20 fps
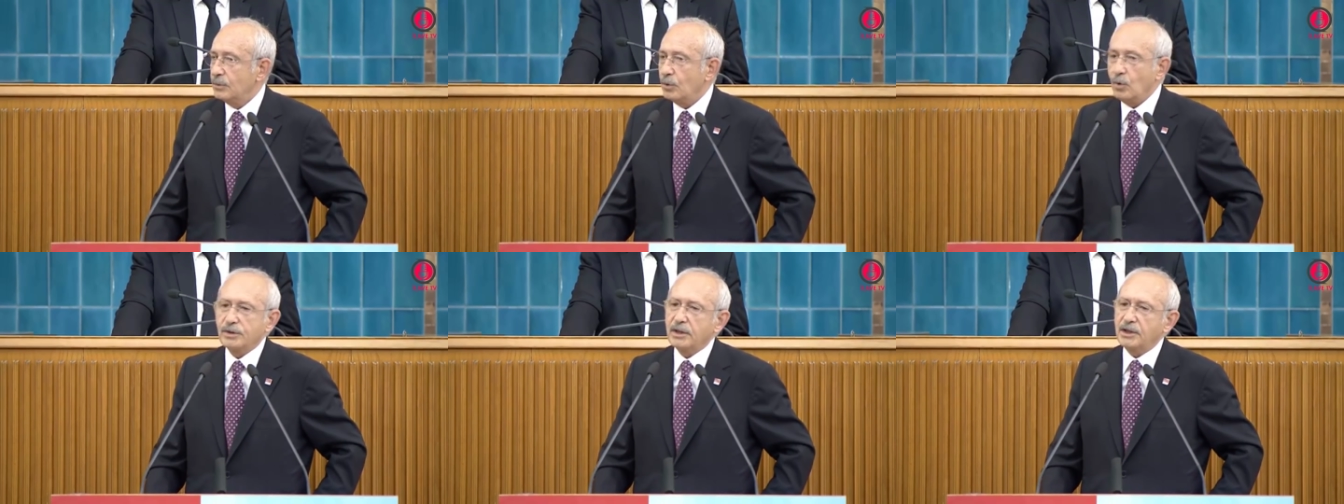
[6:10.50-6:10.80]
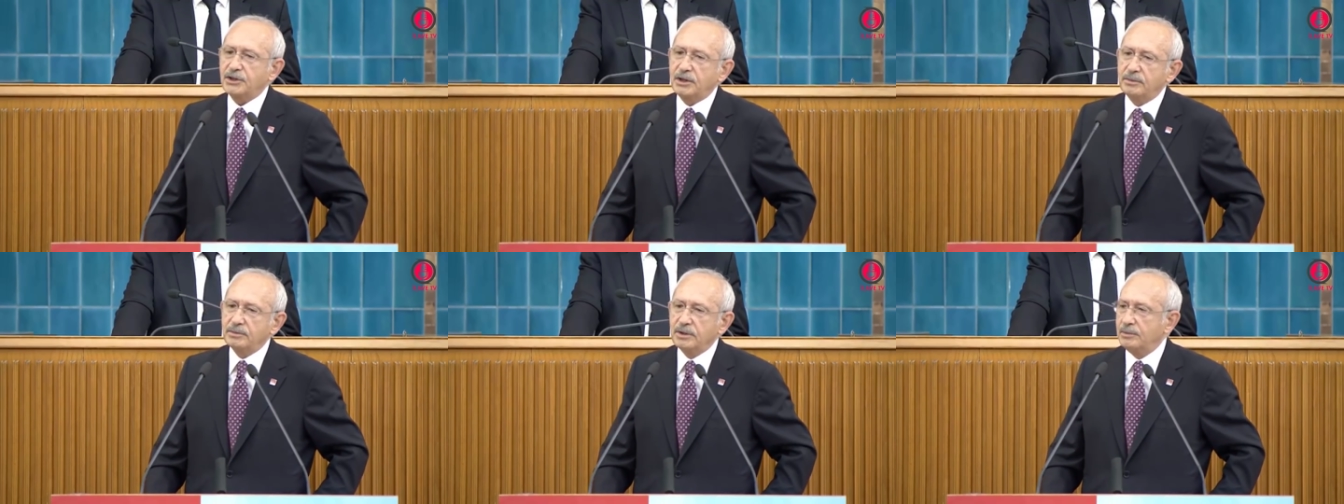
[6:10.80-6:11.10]
O
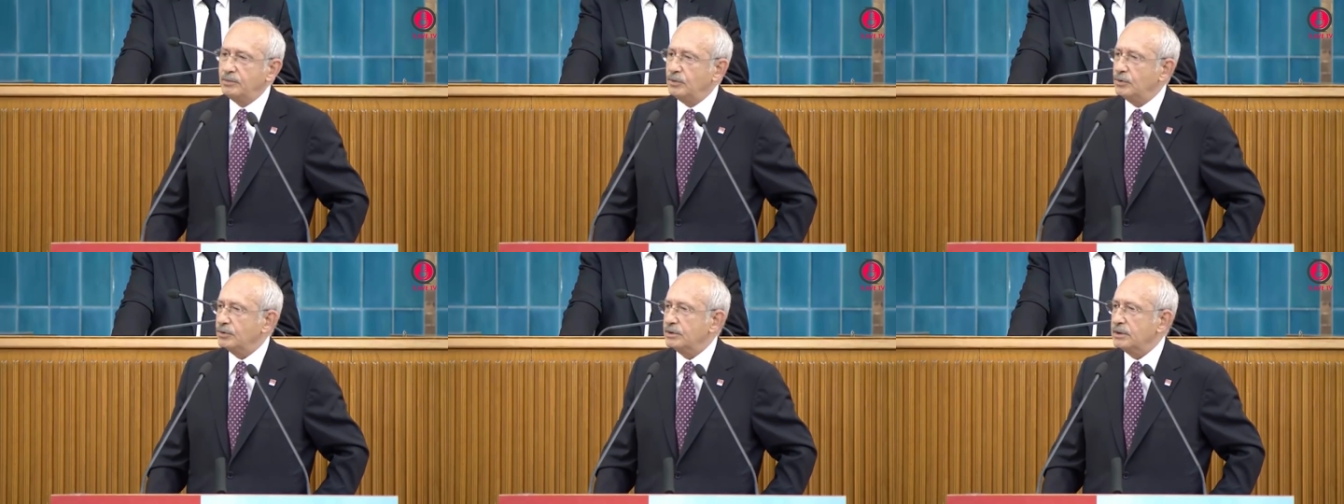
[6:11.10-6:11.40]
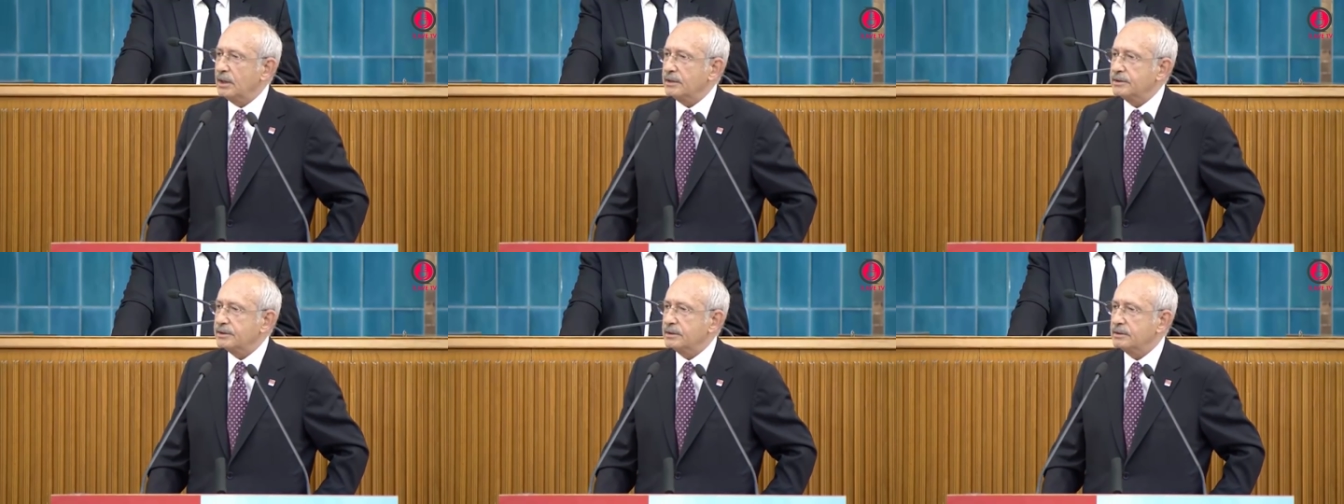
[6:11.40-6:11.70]
da şimdi
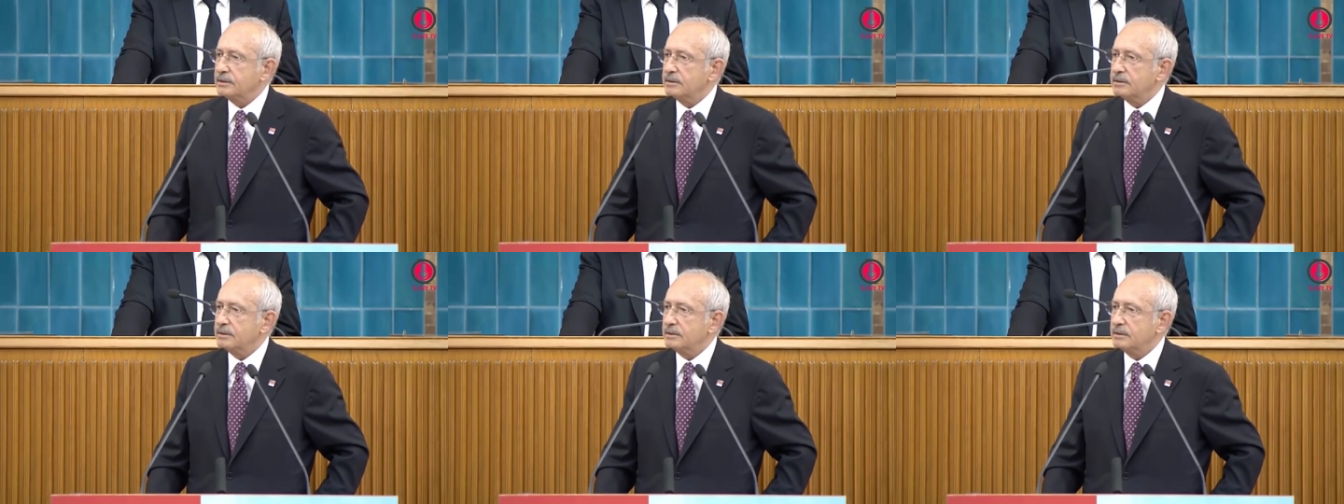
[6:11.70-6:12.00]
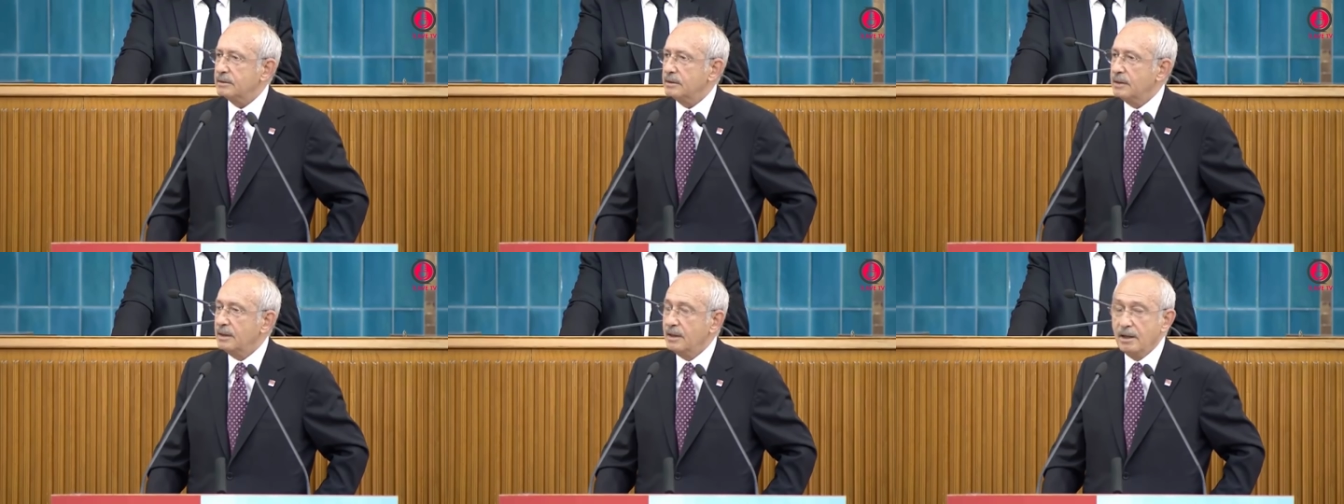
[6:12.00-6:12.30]
büyük elçi.
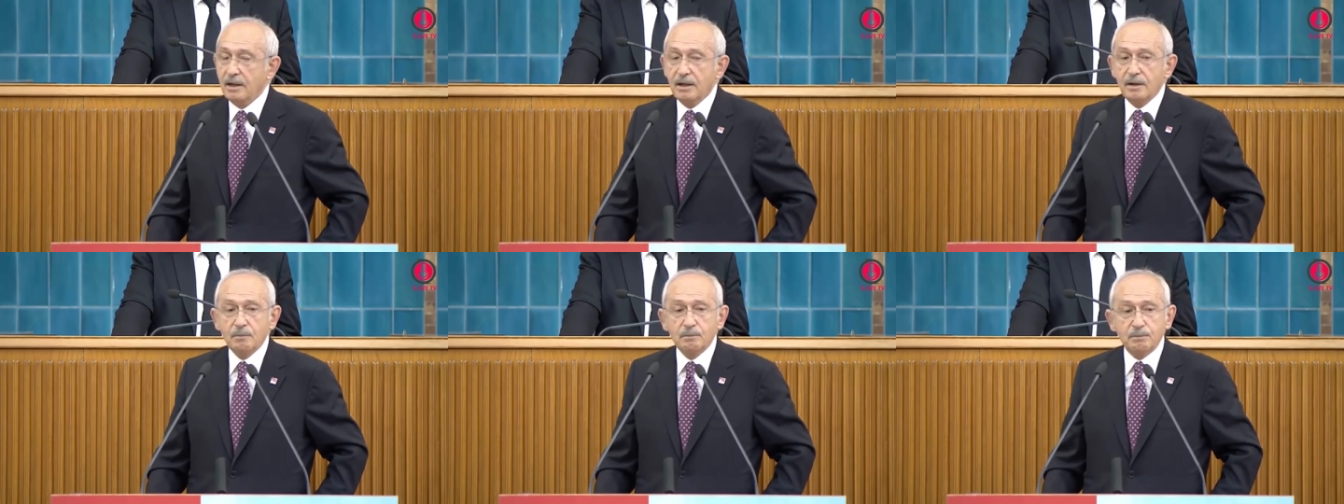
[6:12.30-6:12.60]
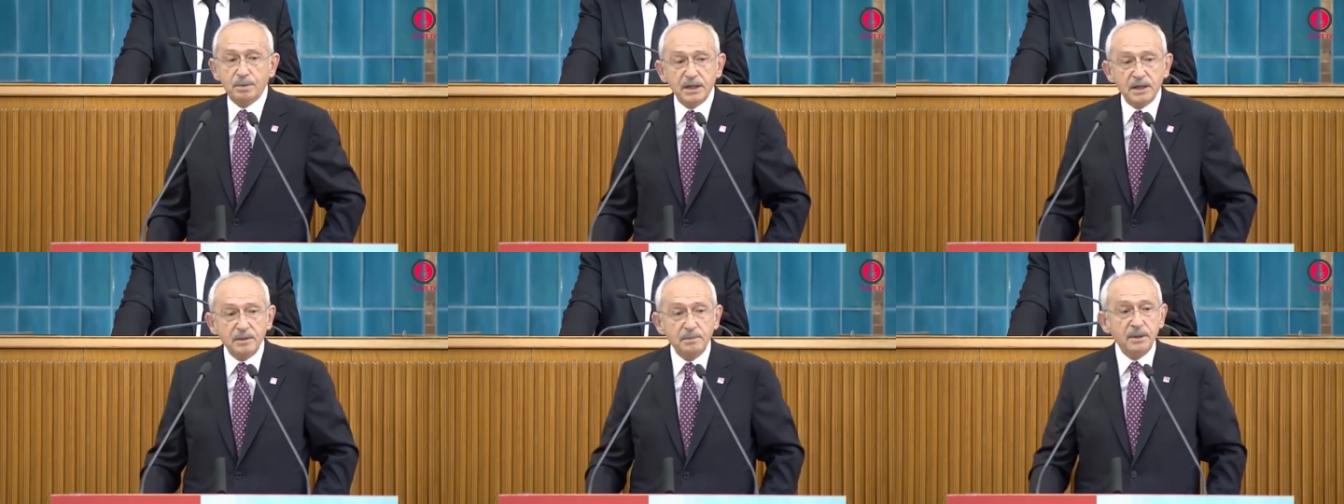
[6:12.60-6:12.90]

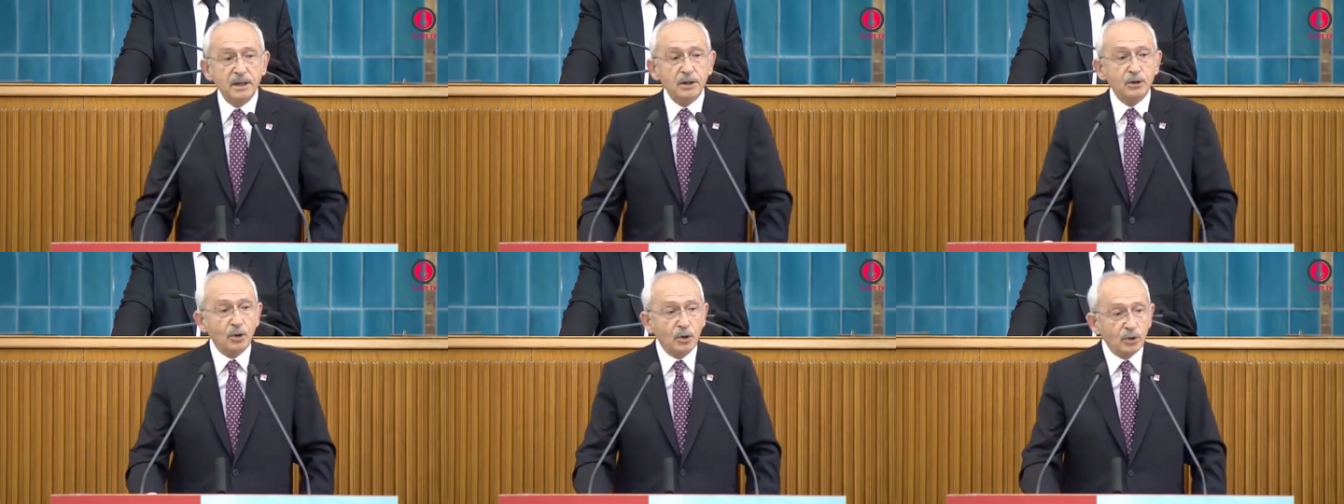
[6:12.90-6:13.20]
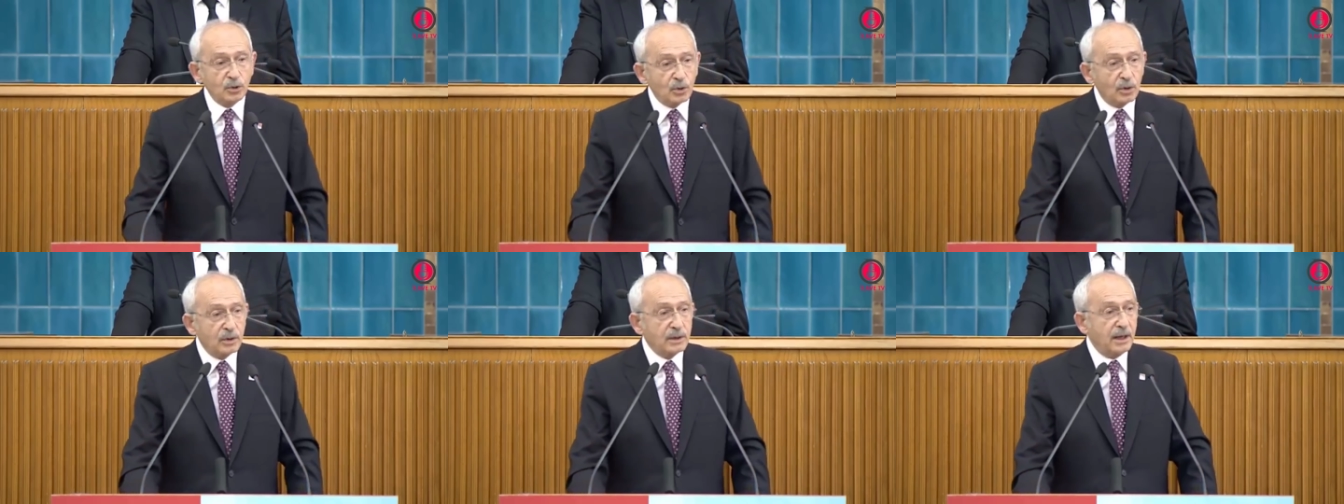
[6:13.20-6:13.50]
1
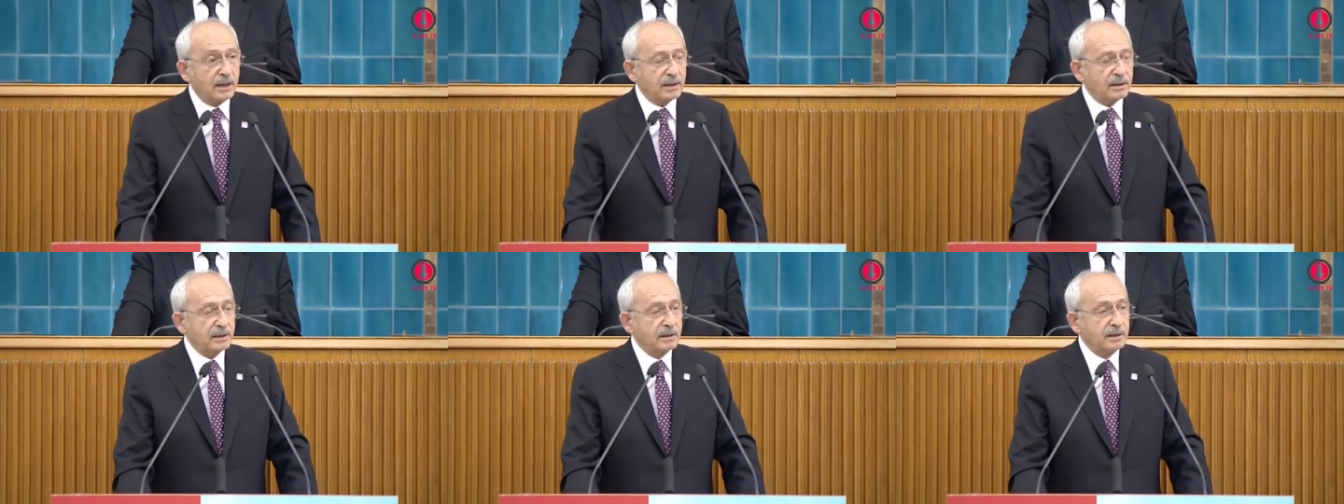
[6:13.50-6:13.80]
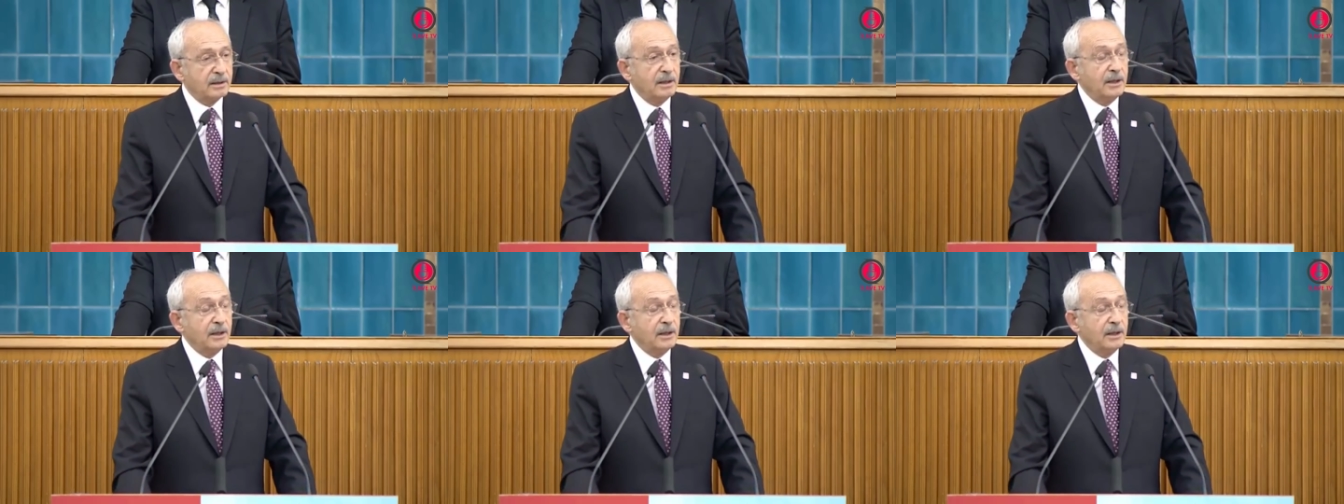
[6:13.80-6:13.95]
milyon dolar